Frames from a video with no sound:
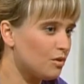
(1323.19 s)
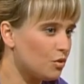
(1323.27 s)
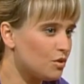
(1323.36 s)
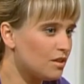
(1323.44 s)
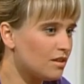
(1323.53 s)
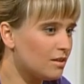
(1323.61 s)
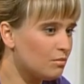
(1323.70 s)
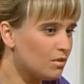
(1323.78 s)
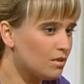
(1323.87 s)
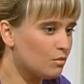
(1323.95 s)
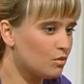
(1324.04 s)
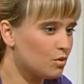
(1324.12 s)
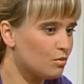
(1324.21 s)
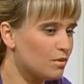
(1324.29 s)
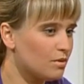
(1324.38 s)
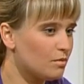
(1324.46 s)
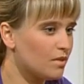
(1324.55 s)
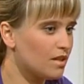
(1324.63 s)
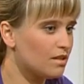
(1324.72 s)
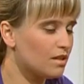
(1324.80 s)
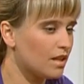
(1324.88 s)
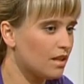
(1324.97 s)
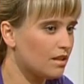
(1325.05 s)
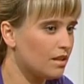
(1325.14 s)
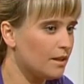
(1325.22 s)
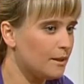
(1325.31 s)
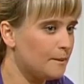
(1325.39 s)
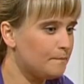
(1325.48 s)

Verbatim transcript: хоть это и было, может быть, с моей стороны